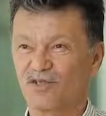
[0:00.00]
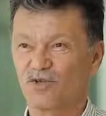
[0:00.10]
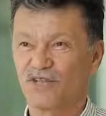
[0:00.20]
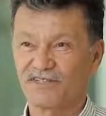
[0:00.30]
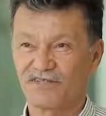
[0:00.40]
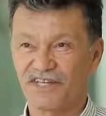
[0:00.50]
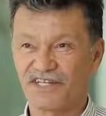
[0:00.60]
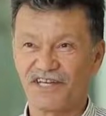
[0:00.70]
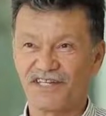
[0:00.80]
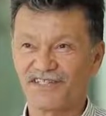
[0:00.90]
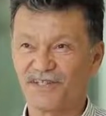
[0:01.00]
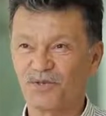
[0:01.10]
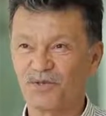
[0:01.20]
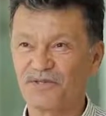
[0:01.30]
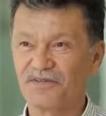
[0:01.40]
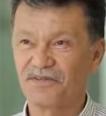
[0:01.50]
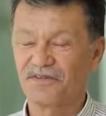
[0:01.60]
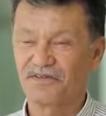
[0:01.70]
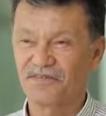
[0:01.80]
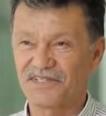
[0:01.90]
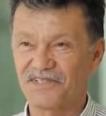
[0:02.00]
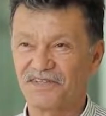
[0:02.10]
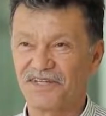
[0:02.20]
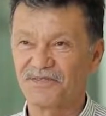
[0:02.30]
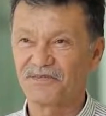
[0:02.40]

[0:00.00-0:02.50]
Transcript: что у нас возвращается такой фестиваль.